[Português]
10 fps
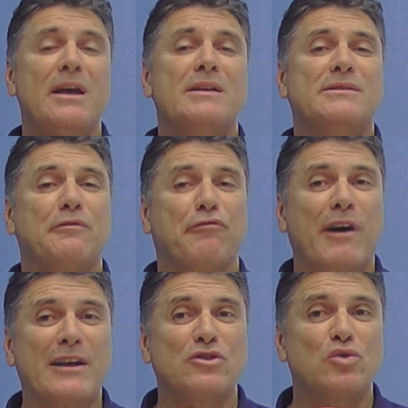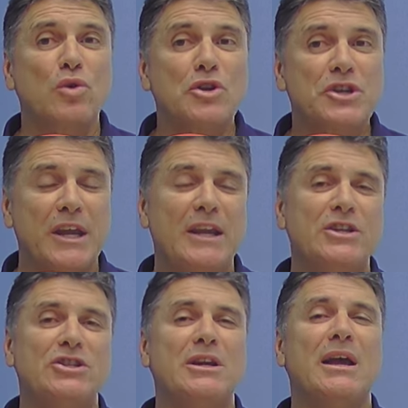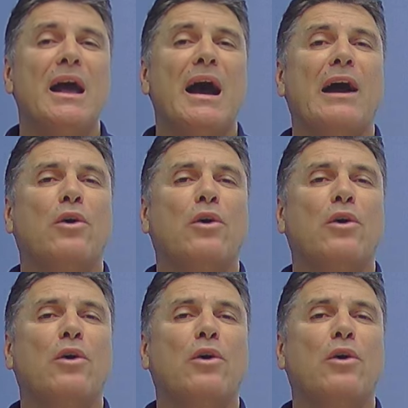se faz urgente a